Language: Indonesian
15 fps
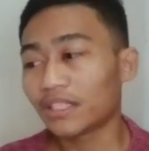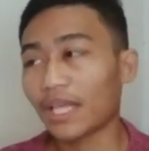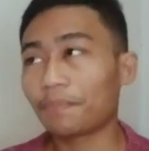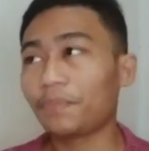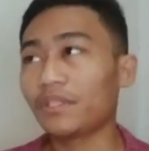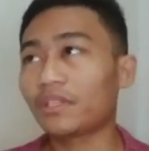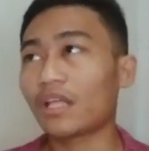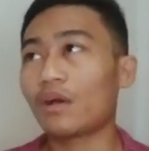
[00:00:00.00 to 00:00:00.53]

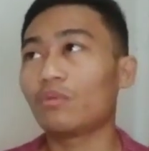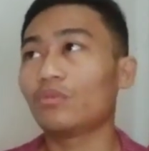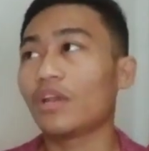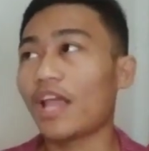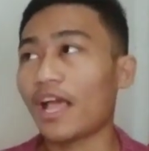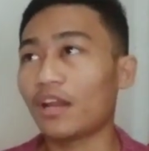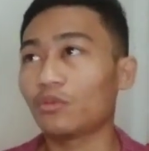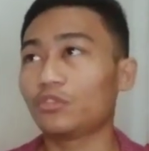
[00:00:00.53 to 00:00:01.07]
Tapi tahun
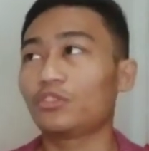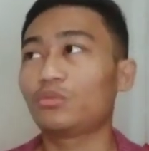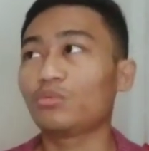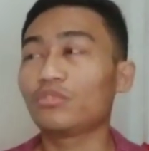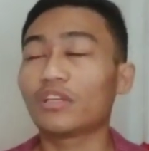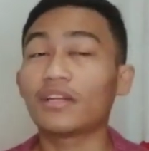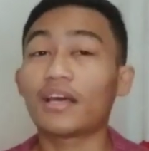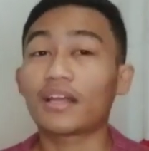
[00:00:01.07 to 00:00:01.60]
lalu
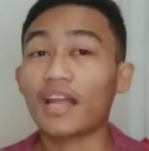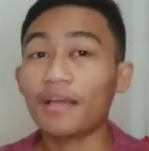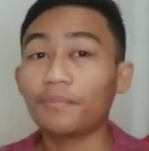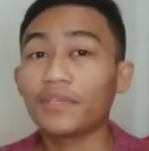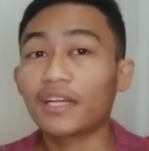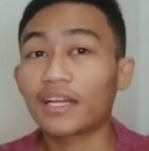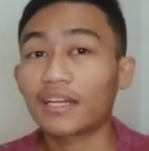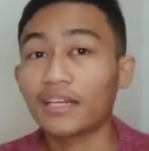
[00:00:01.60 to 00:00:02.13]
itu nyandak
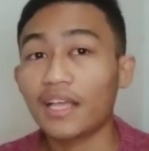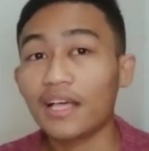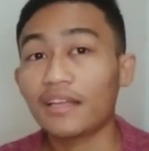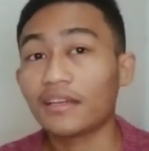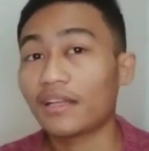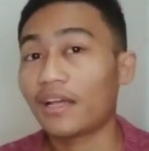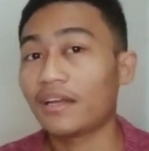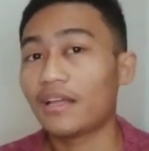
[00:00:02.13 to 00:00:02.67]
rame
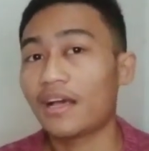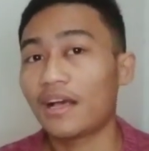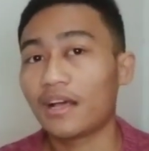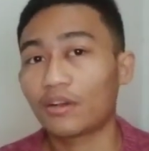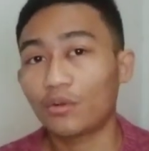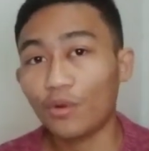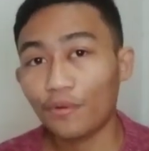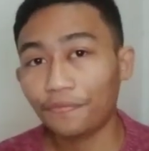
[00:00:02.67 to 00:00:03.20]
karena
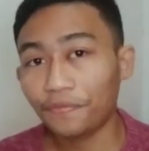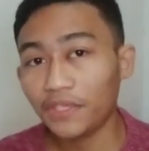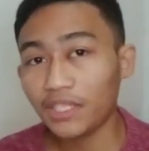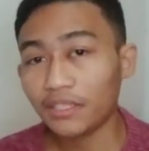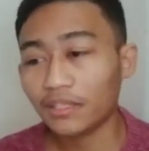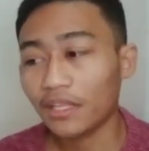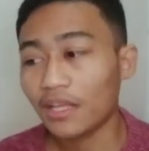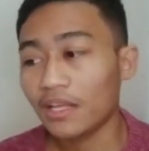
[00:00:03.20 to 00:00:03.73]
ada
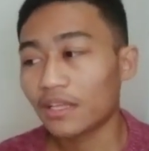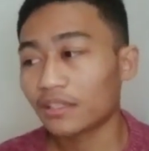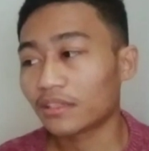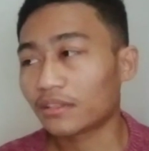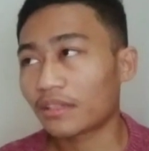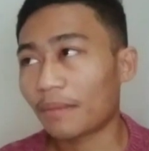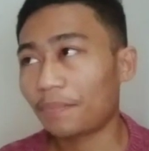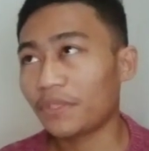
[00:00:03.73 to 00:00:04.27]
COVID,
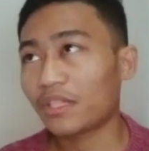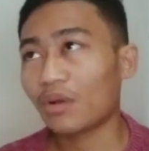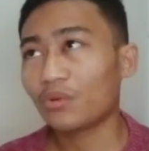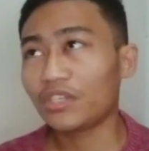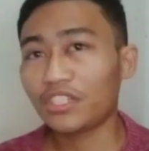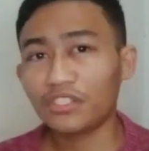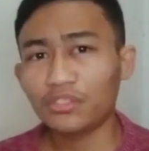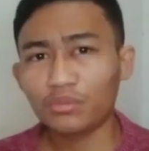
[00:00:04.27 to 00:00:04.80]
tapi
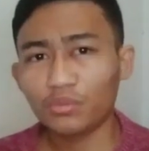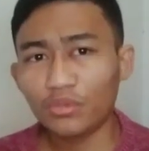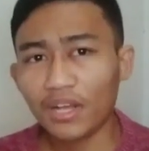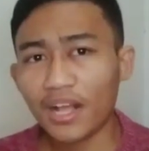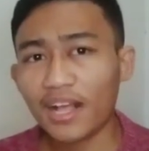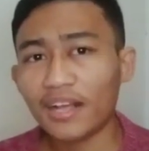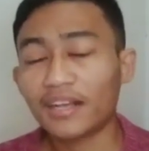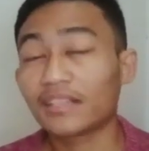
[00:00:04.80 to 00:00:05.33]
tahun ini
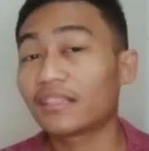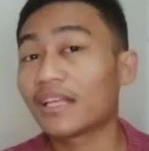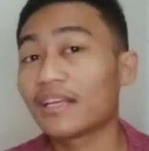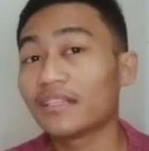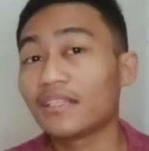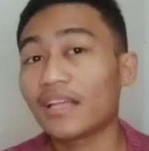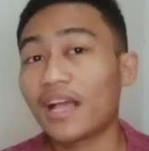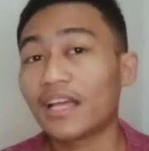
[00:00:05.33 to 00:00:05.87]
juga
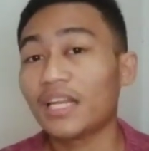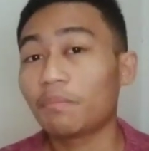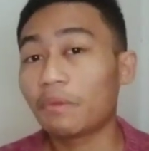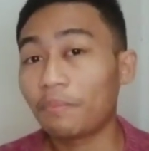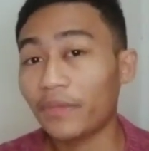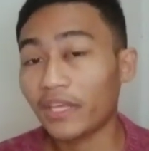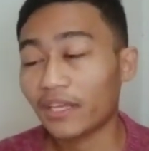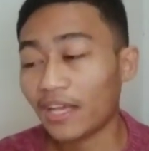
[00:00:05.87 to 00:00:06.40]
katanya ada
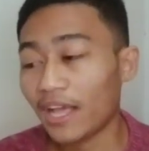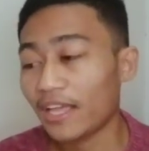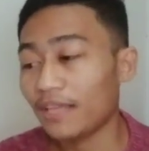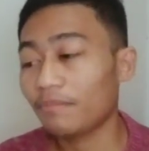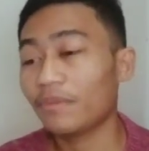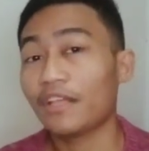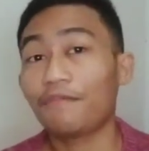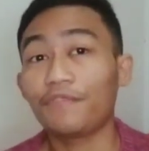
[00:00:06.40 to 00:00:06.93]

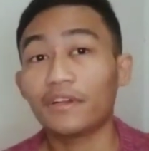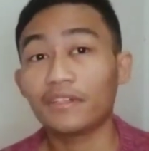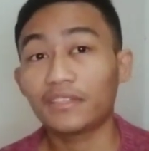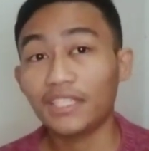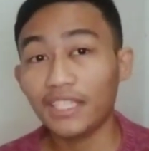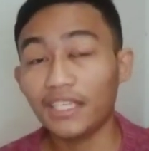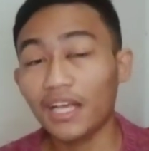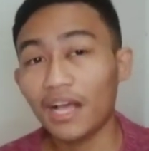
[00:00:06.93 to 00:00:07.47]
PPKM level
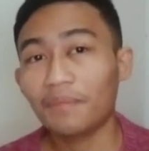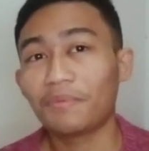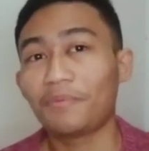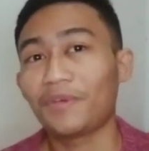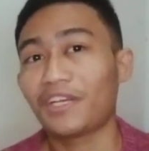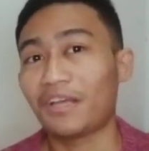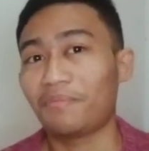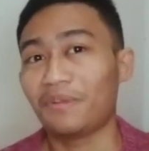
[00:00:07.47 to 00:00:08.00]
3,
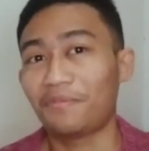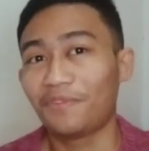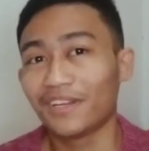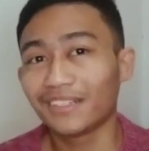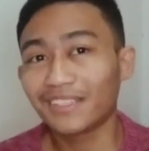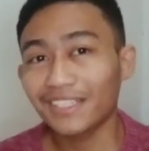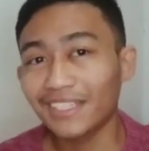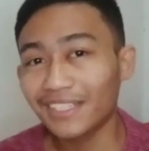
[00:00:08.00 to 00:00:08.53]
PPKM level